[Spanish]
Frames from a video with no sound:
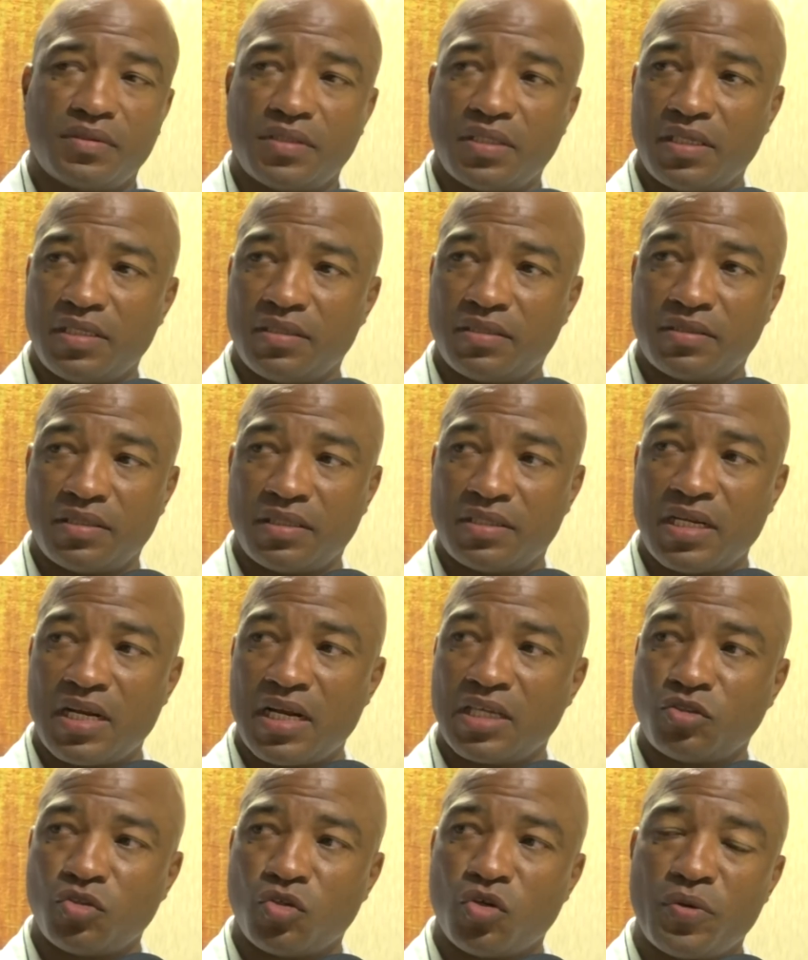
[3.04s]
que les,
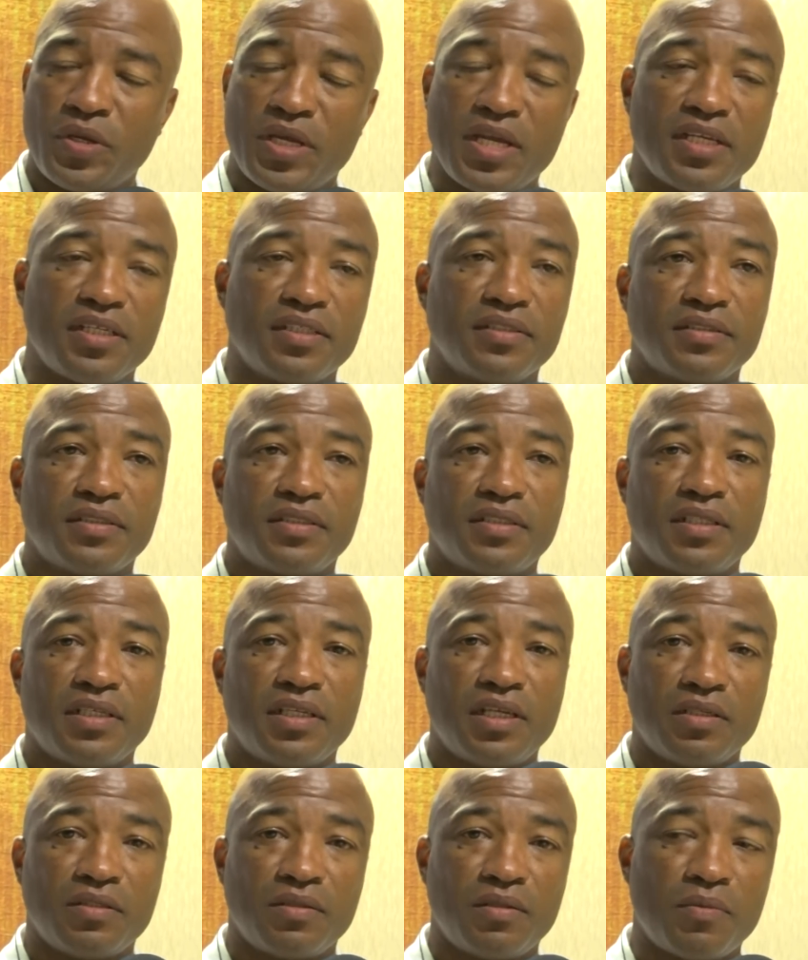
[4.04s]
salga todo bien,
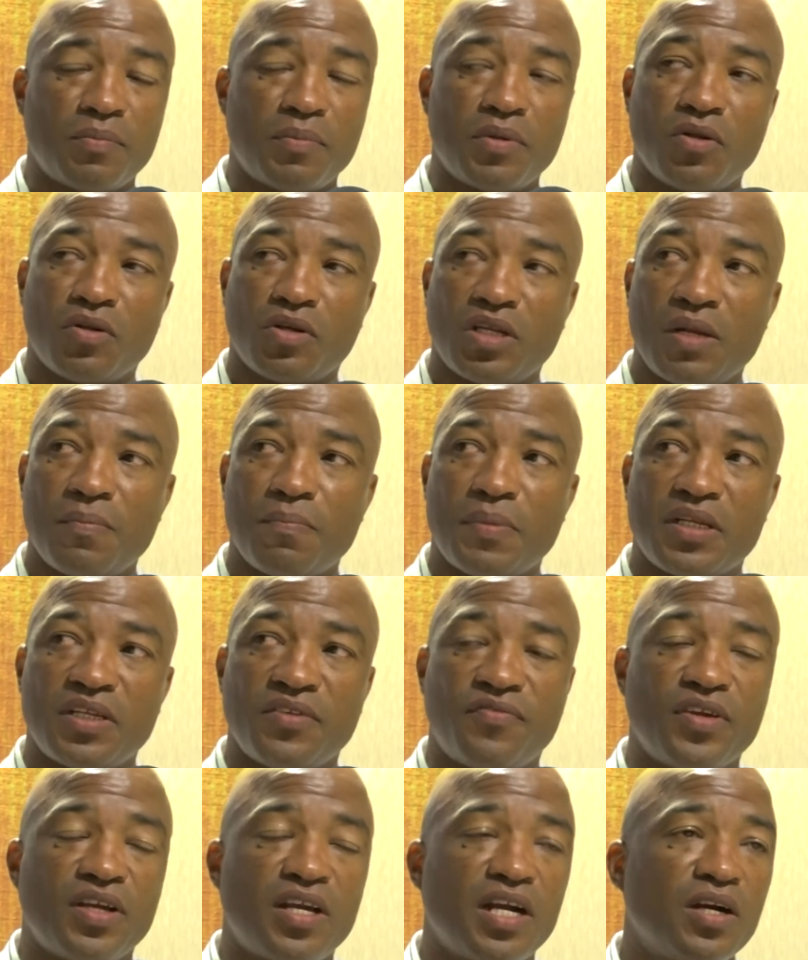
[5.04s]
que lo, que le han
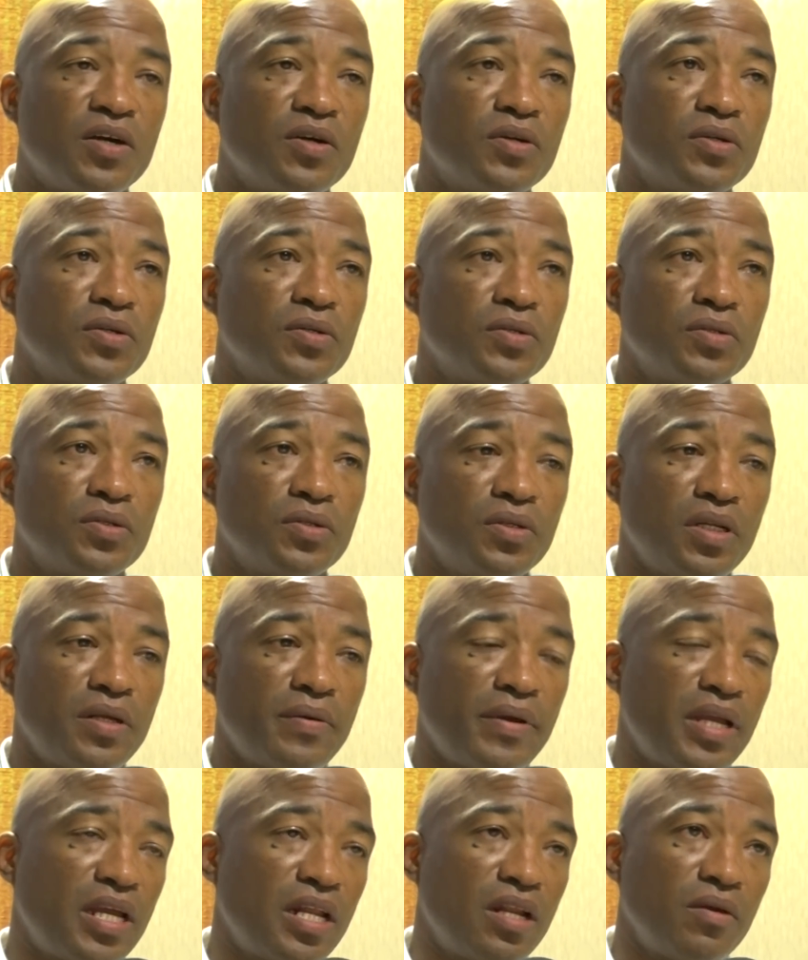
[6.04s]
planificado le
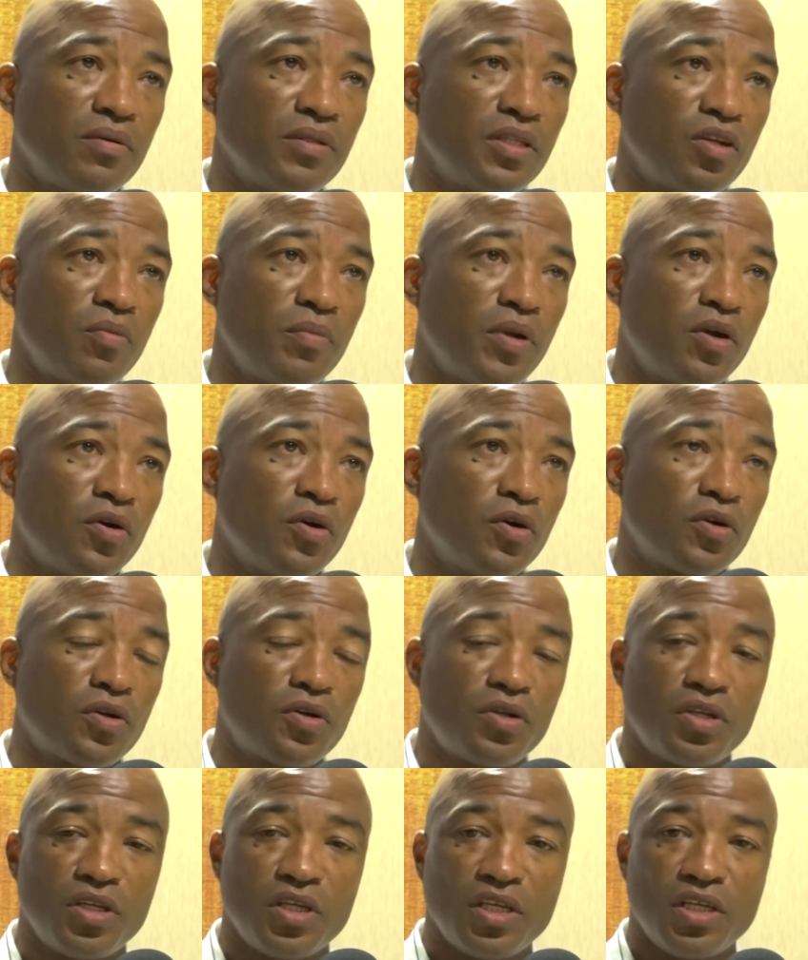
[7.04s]
vaya de lo
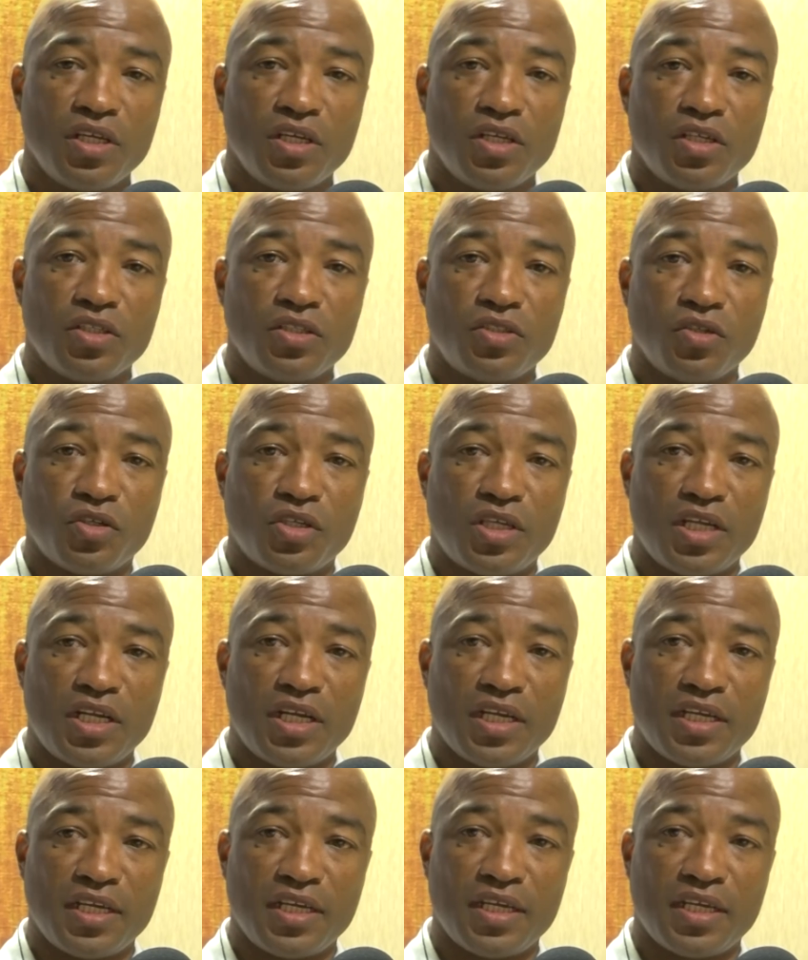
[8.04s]
mejor. Dios
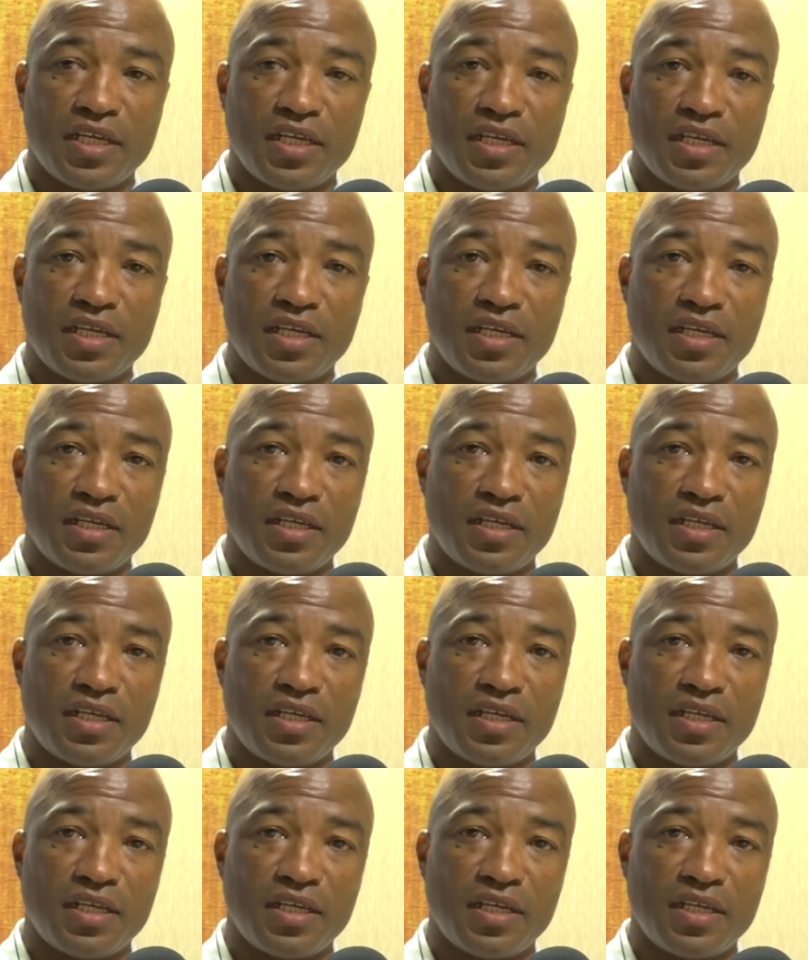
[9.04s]
quiera que, que,